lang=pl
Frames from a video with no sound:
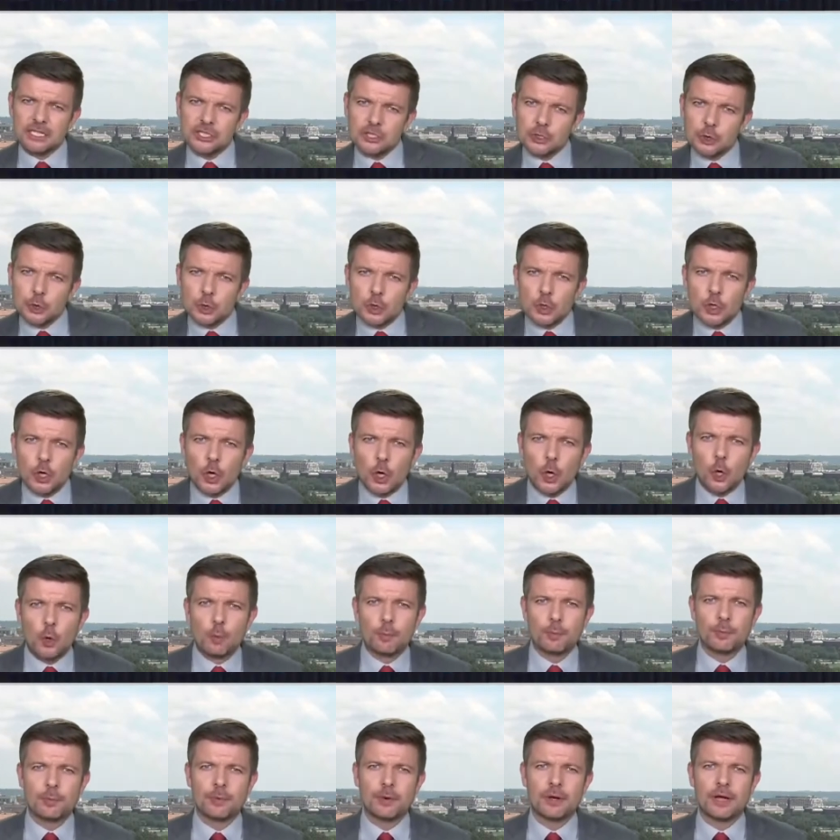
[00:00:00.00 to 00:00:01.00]
Chodzi mi o to,
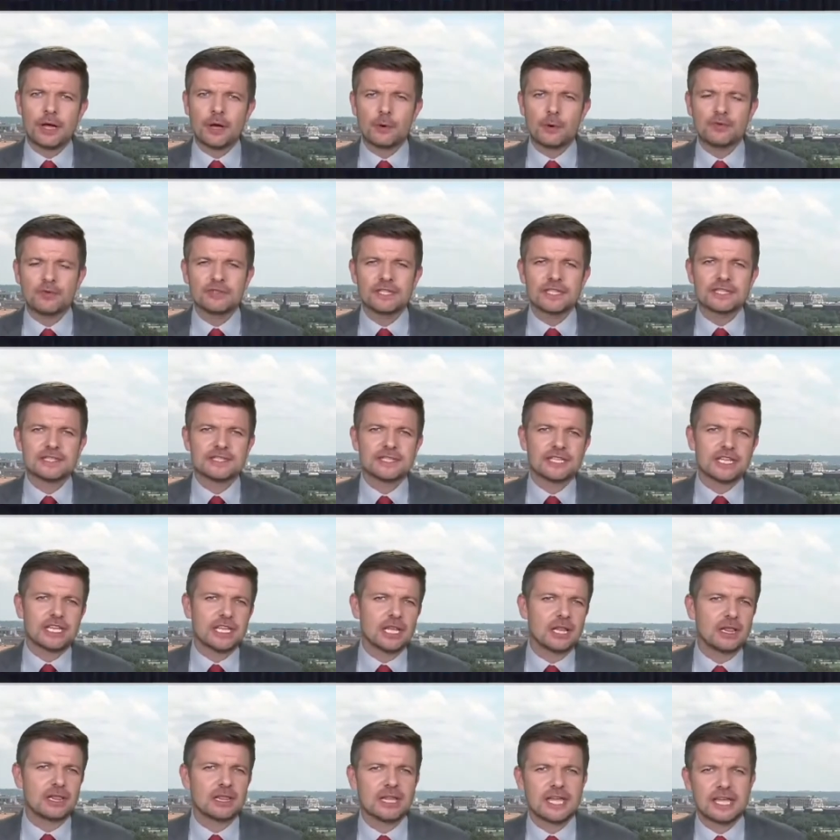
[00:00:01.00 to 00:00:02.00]
czy w jakikolwiek
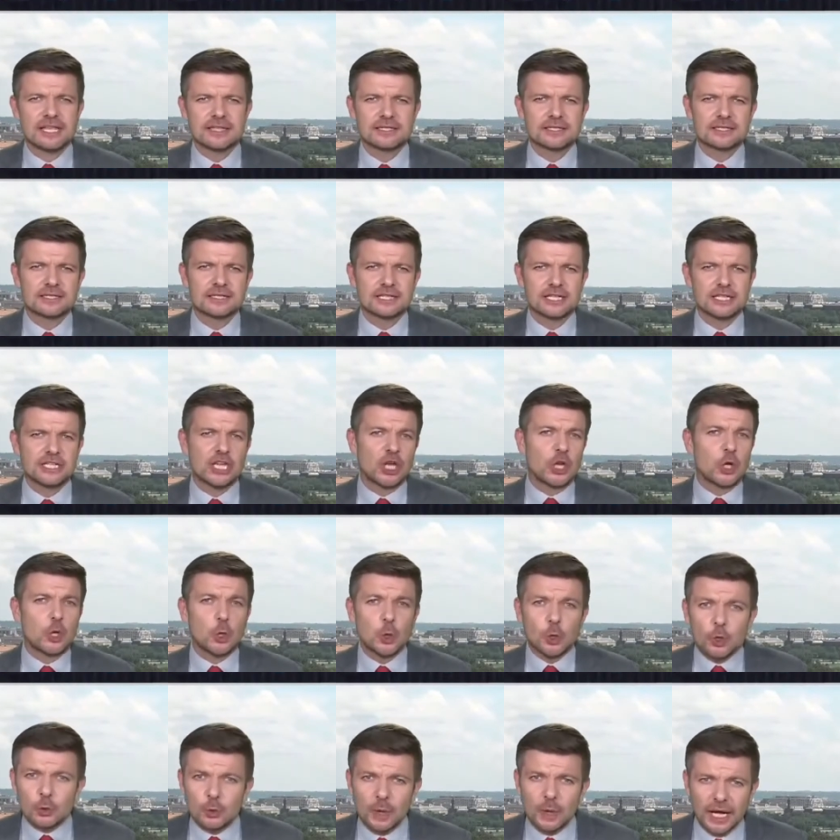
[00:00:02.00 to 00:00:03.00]
sposób przyciągnęło
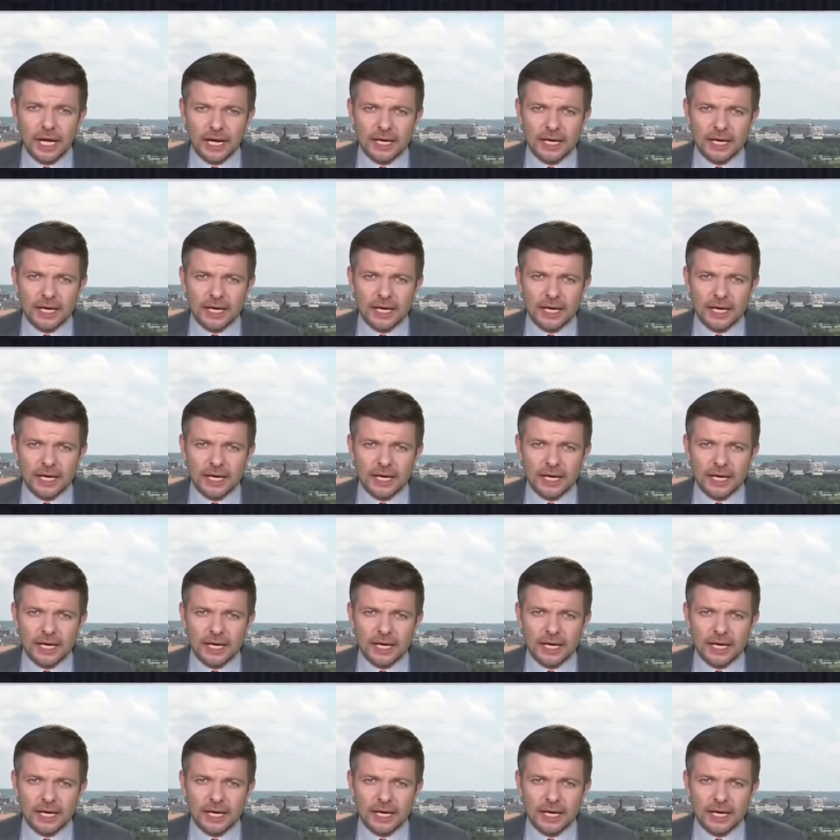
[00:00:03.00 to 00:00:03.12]
to nowych